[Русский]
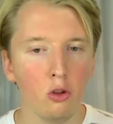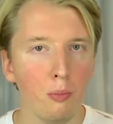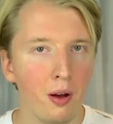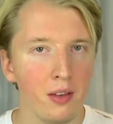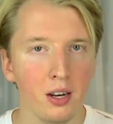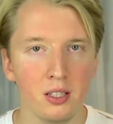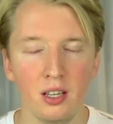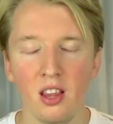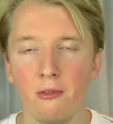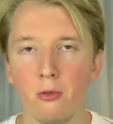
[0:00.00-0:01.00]
но
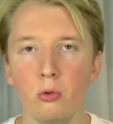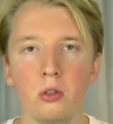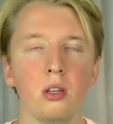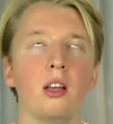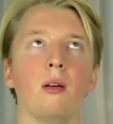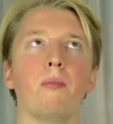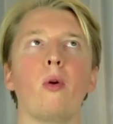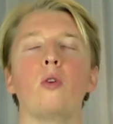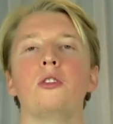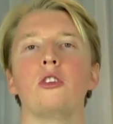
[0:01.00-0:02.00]
поверьте, на вкус вкус это
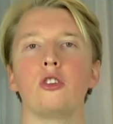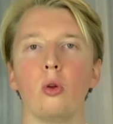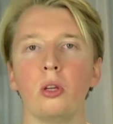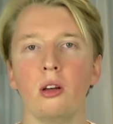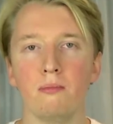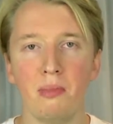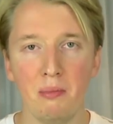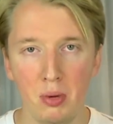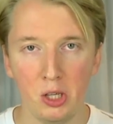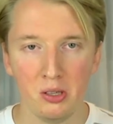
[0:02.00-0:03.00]
просто что-то
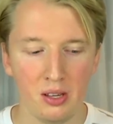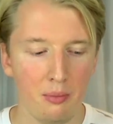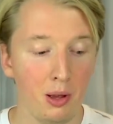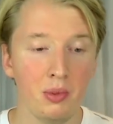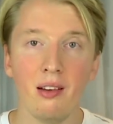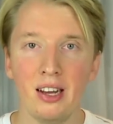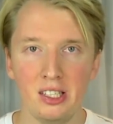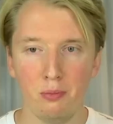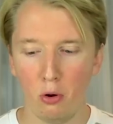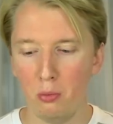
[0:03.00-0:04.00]
бомбическое. Поэтому
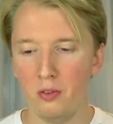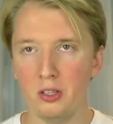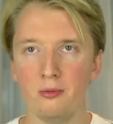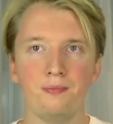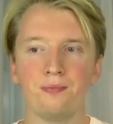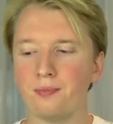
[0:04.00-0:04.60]
давайте пробовать.